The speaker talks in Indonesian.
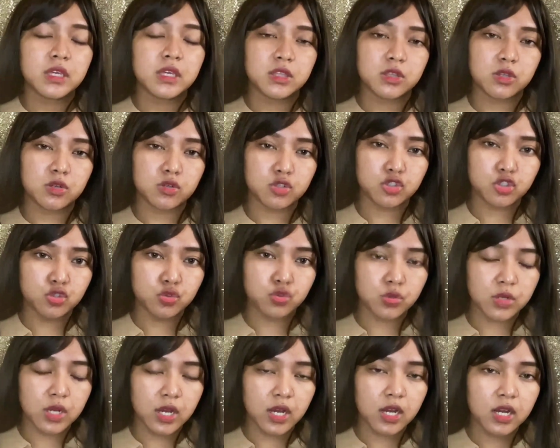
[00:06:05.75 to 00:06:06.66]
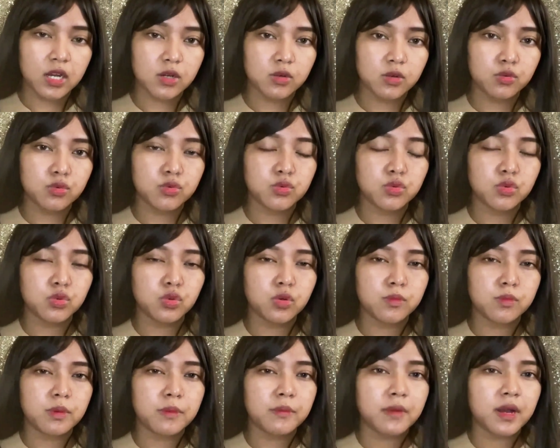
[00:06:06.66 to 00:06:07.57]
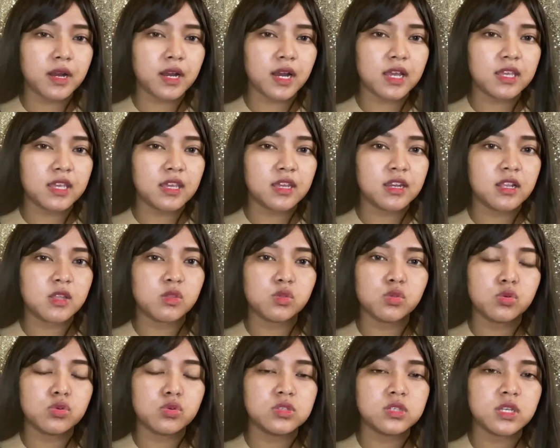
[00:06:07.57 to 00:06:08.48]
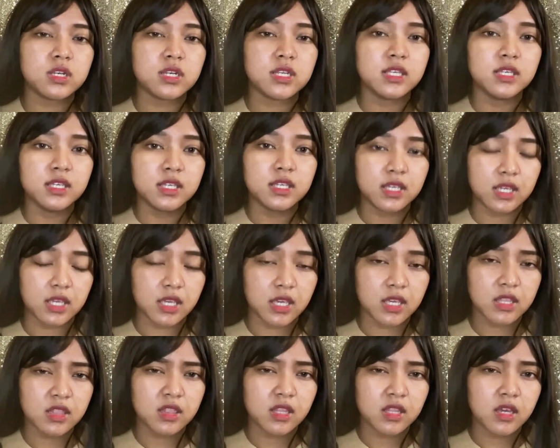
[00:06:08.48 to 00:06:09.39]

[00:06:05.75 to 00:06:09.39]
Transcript: terus juga untuk pemakaian itu sedikit